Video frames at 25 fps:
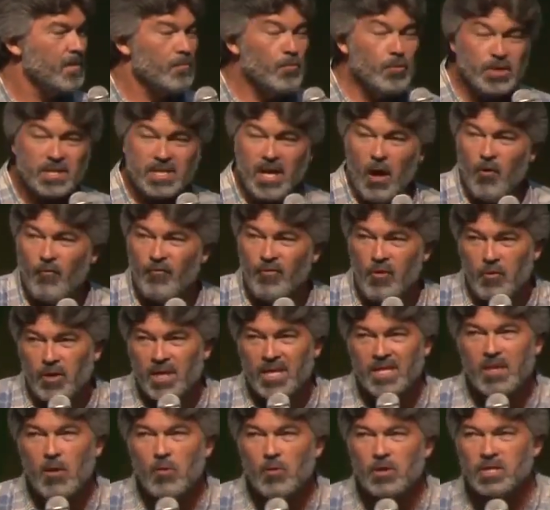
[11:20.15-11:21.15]
buscar ouvir o
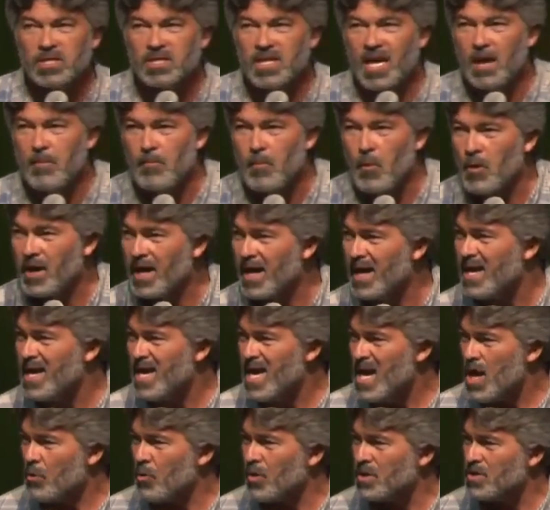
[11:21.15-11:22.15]
que Deus tem, porque
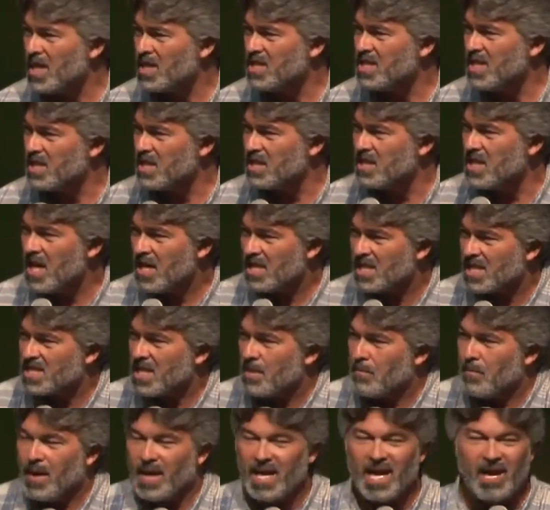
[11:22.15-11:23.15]
quando a gente deixa
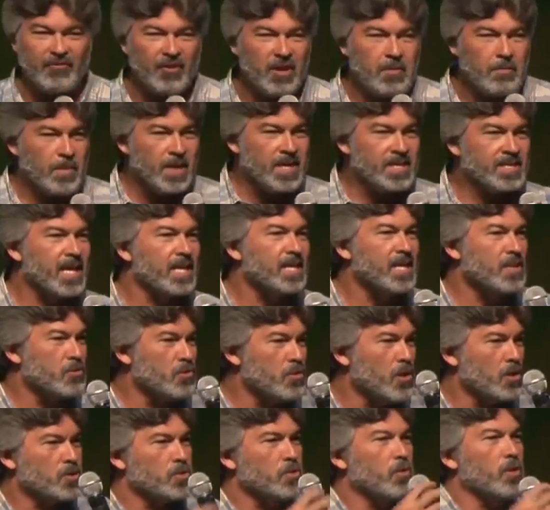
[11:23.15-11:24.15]
essa palavra implantada no
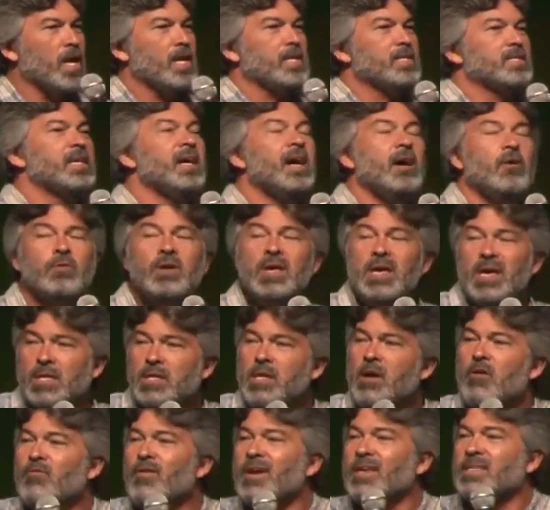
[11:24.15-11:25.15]
nosso coração,
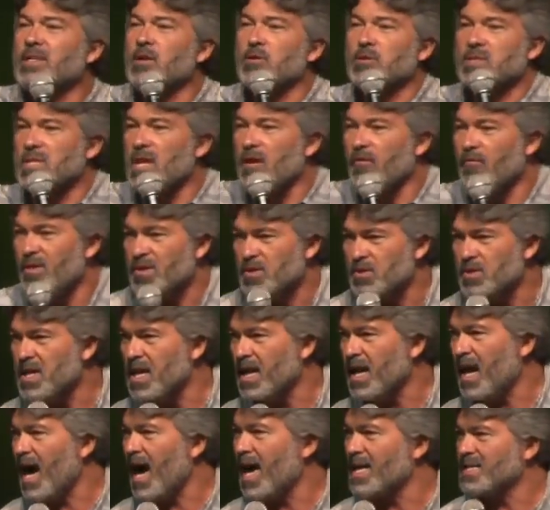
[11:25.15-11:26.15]
não vai ser o serviço de
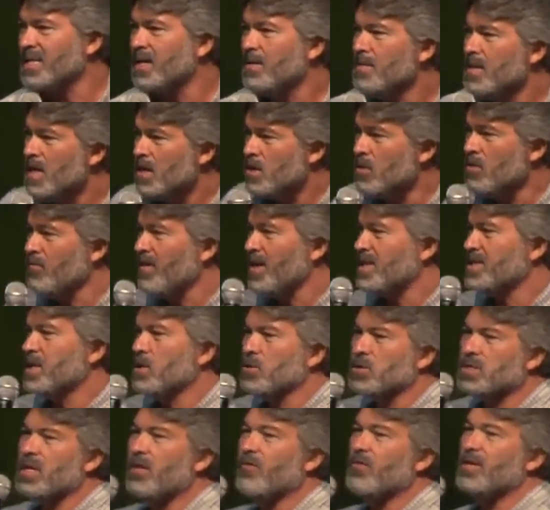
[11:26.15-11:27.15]
casa, não vai ser
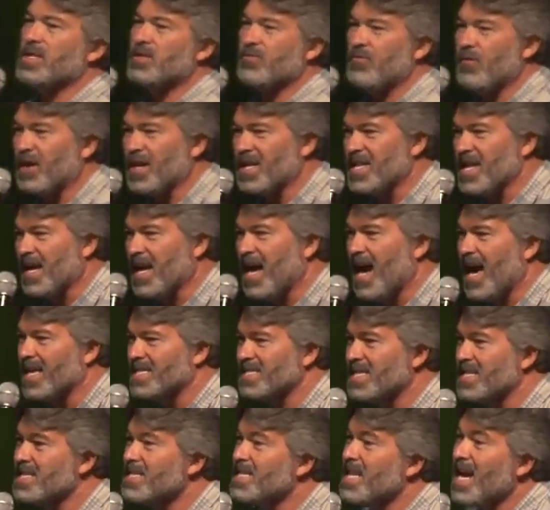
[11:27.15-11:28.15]
o serviço fora de
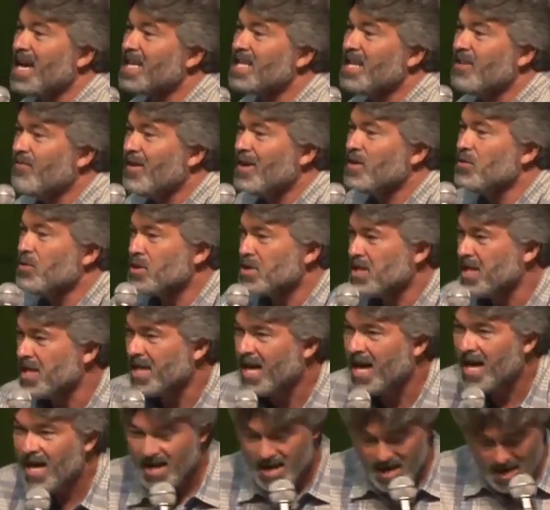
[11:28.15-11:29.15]
casa, nada vai nos
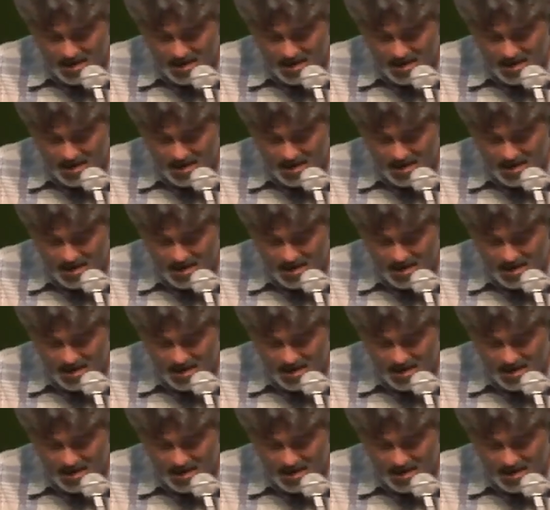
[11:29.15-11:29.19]
tirar